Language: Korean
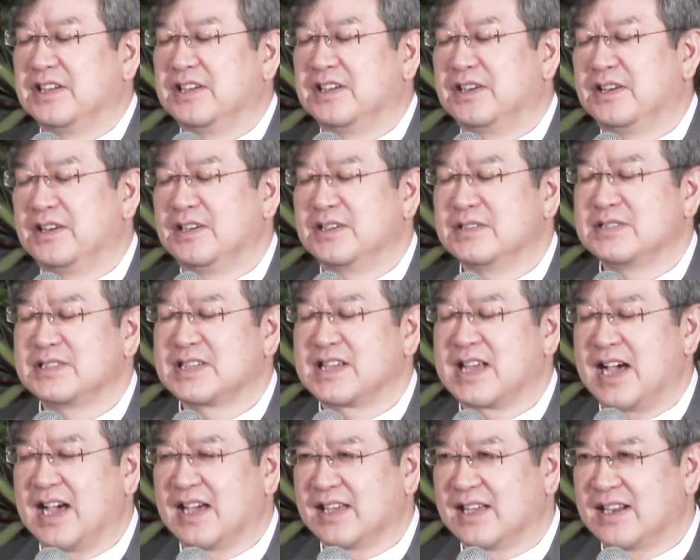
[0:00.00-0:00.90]
어, 이제
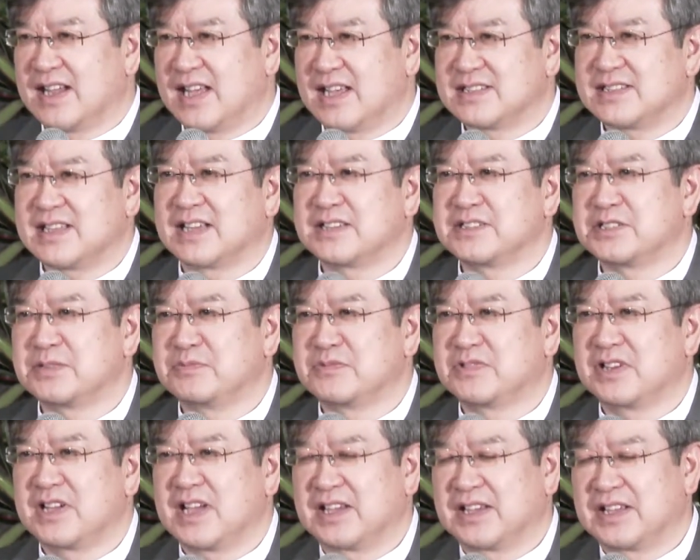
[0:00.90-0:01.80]
가게나 상점
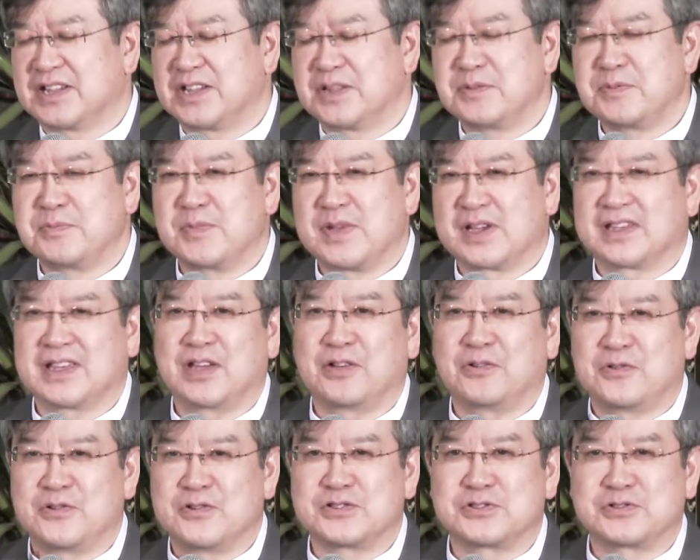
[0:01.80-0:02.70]
들어가게 되면 막
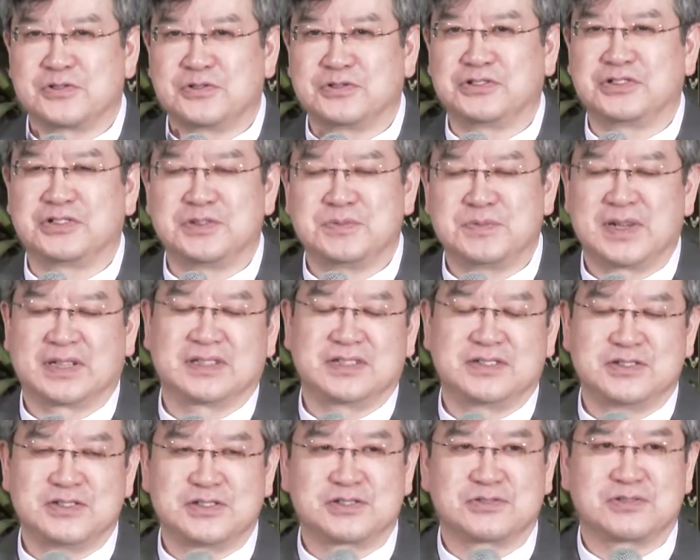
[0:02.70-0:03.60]
캐롤송들을 막
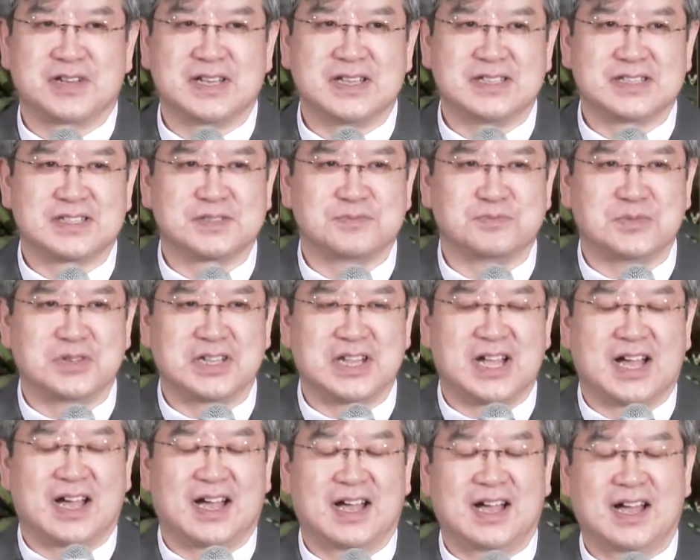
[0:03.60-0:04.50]
들을 수가
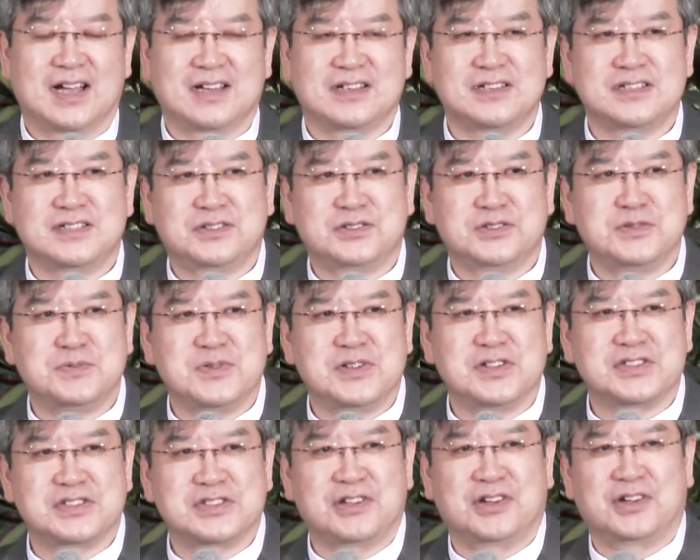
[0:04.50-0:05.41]
있습니다. 아, 그거
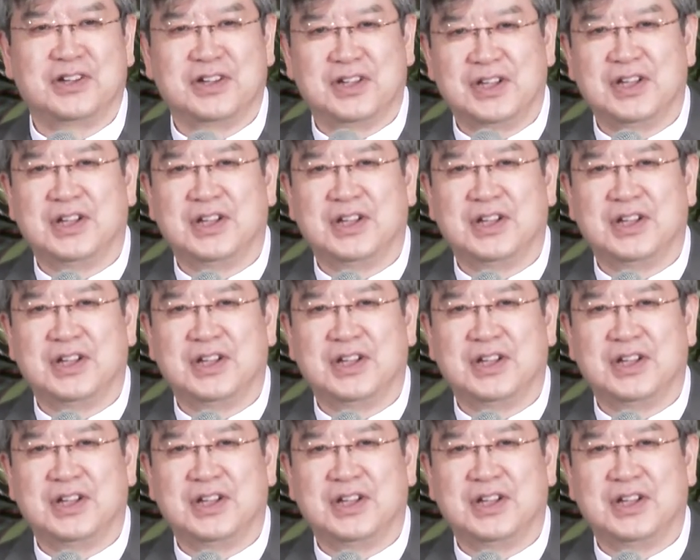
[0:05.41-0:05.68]
들으면서